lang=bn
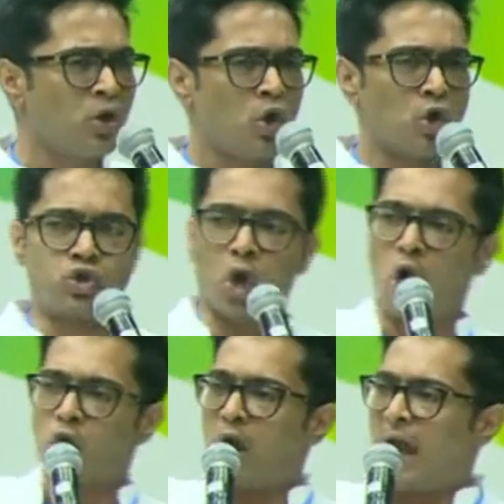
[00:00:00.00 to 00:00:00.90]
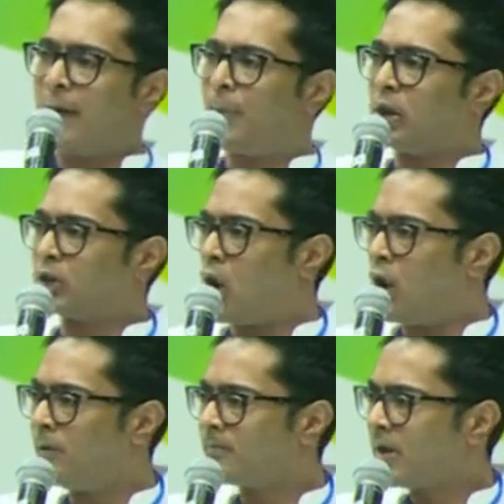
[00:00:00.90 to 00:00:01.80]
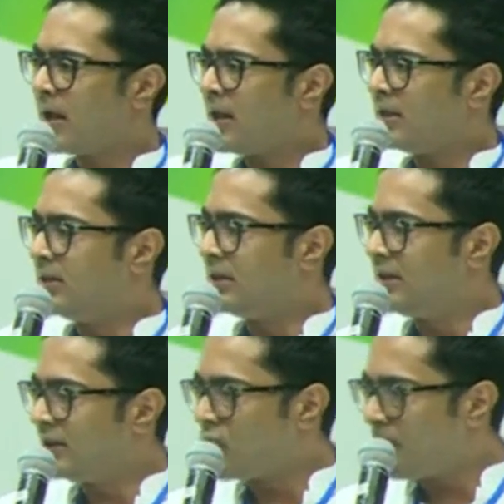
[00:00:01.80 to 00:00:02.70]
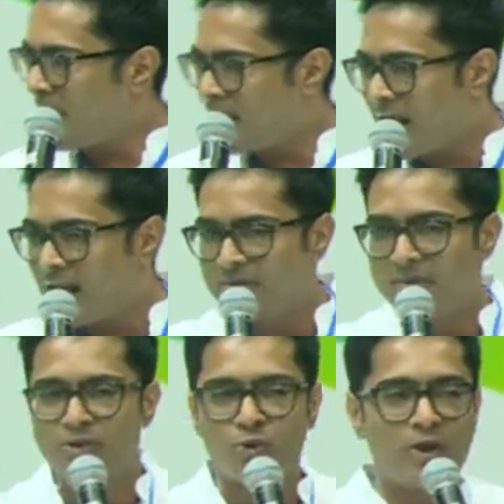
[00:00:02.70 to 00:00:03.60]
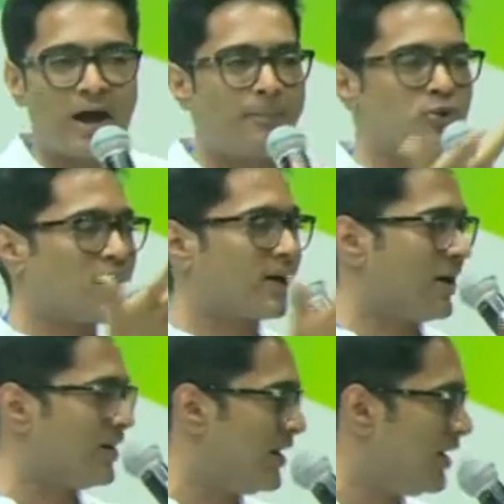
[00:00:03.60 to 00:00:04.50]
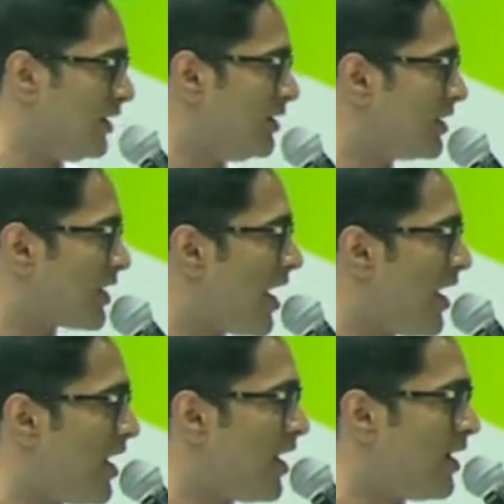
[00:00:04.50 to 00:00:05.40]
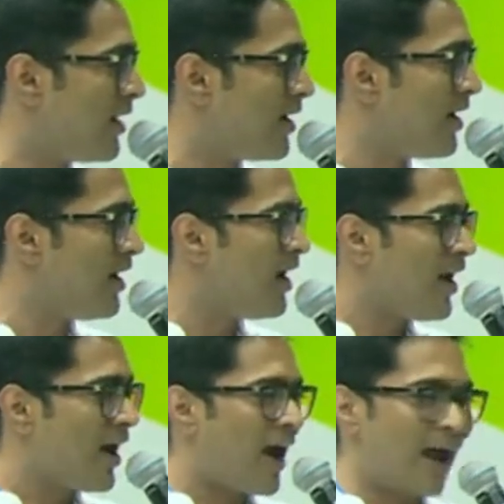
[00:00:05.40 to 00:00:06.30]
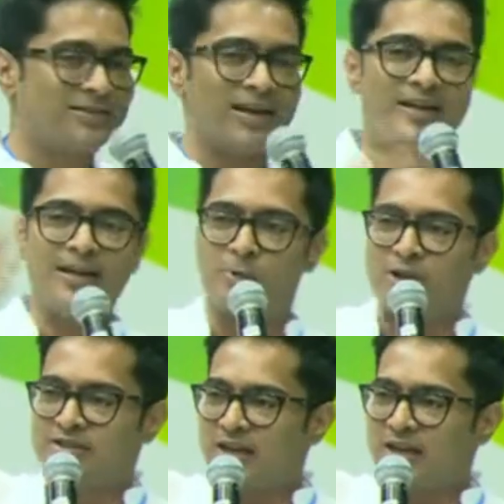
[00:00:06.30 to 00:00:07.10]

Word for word: জোর গলায় বলতো দিদি তো বঙ্গাল মে দুর্গা পূজা করনে নেই দেতা হ্যাঁ আজকে কি বলছে